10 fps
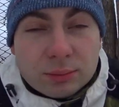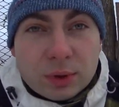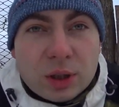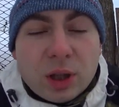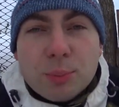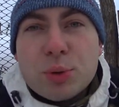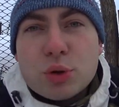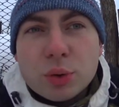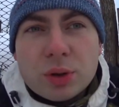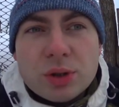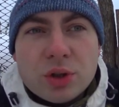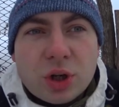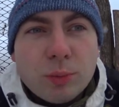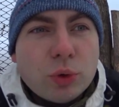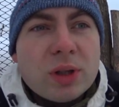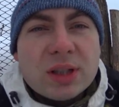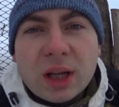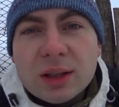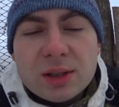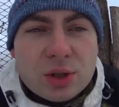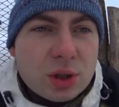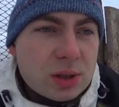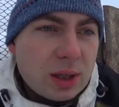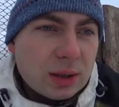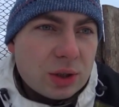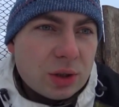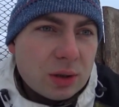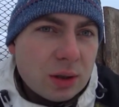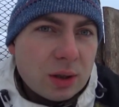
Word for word: или там 500 тысяч, кому-то и 100 тысяч достаточно.